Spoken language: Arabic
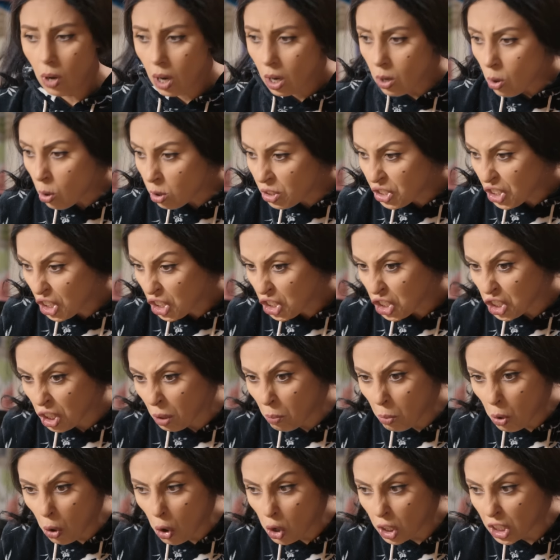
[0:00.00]
وكنت
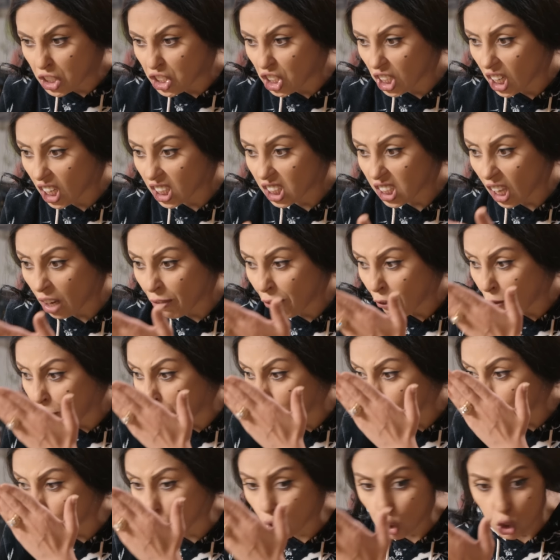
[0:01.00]
حشام قول كنتي كطير في
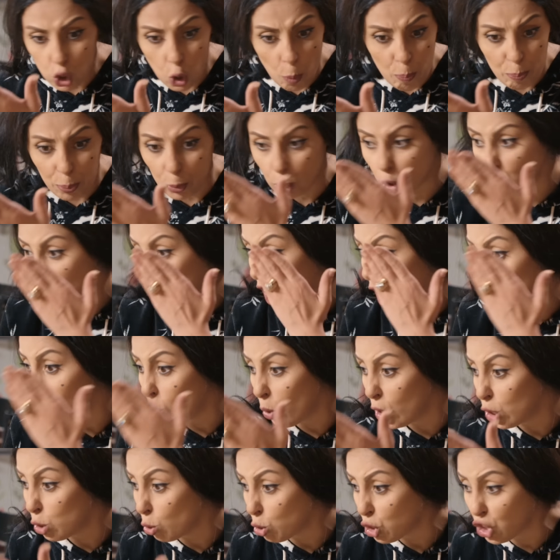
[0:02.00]
الفوتوشوب
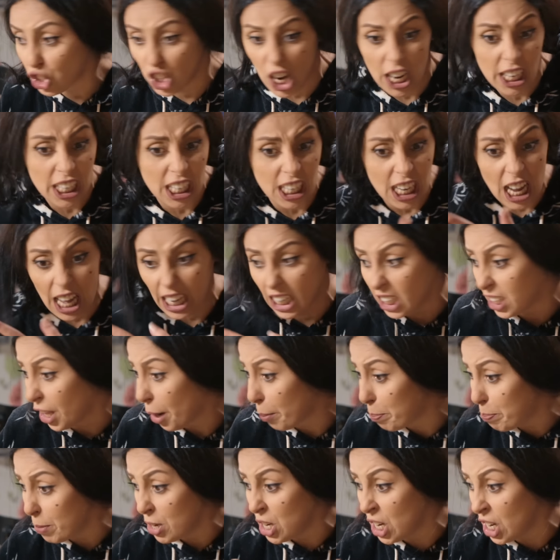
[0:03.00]
والتخلويض والشاكيلاك
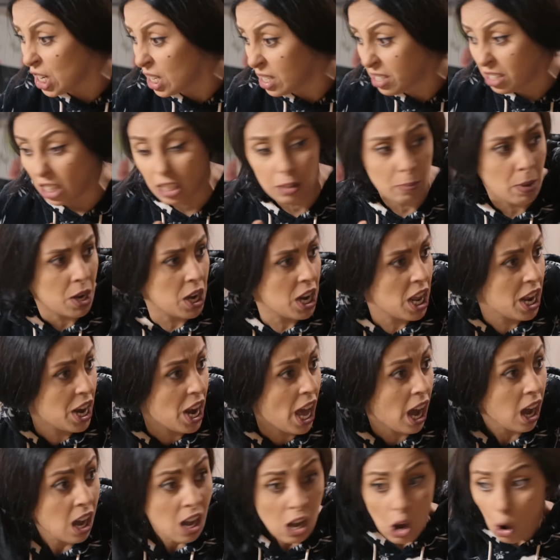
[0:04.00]
كيضرب من هنا زيد من
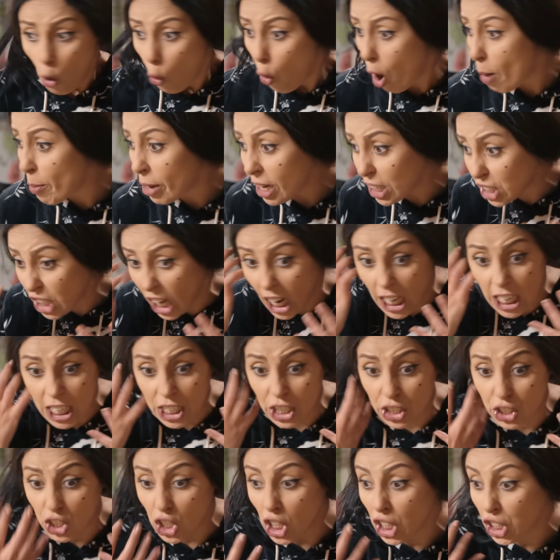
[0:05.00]
هنا وما
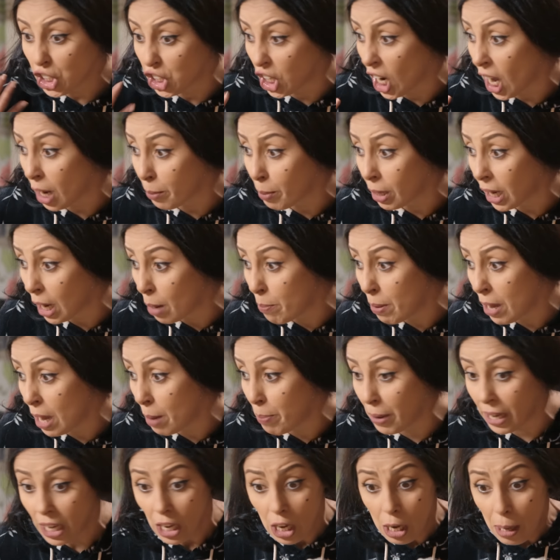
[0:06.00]
كتخلينيش نحترمك يا
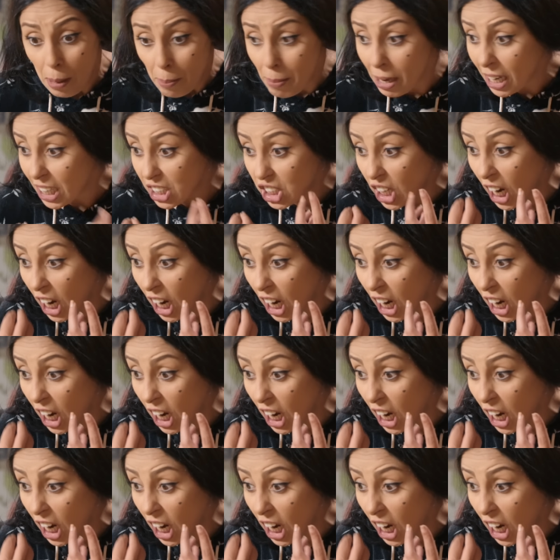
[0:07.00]
بيبي ما